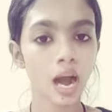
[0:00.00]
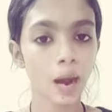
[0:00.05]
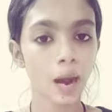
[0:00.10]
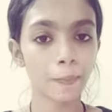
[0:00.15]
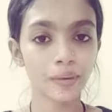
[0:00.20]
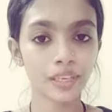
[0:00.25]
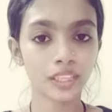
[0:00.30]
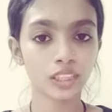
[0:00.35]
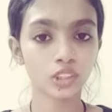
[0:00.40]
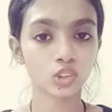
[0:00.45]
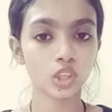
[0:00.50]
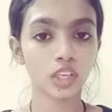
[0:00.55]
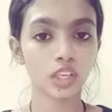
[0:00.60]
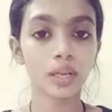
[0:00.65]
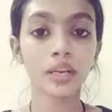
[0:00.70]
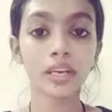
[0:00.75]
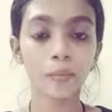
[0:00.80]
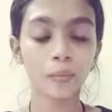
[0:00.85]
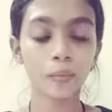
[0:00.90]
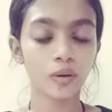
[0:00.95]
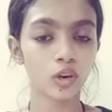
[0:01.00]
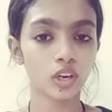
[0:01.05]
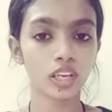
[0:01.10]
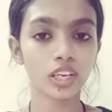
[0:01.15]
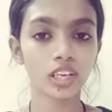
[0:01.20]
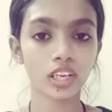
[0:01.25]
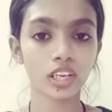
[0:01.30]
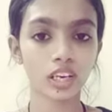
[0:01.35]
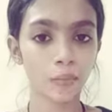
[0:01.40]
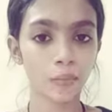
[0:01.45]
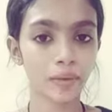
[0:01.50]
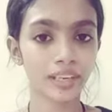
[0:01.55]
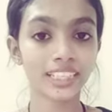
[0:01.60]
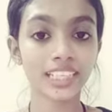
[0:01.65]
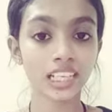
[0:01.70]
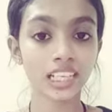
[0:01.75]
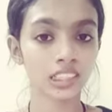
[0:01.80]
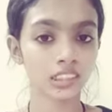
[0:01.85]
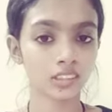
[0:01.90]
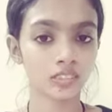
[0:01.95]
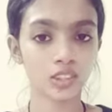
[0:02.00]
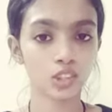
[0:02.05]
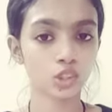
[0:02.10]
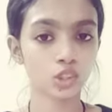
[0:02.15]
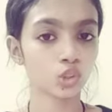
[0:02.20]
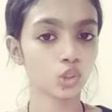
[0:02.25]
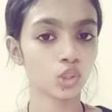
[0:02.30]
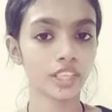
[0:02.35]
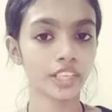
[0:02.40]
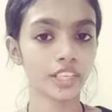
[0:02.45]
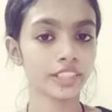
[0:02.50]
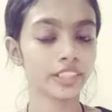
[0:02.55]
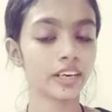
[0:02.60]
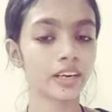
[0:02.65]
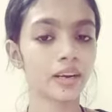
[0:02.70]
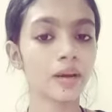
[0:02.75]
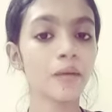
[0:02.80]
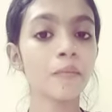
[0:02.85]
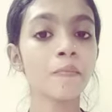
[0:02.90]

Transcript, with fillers: அப்படின்னு சொல்லி நம்மளோட மத்திய அரசு வந்து சொல்லியிருந்தாங்க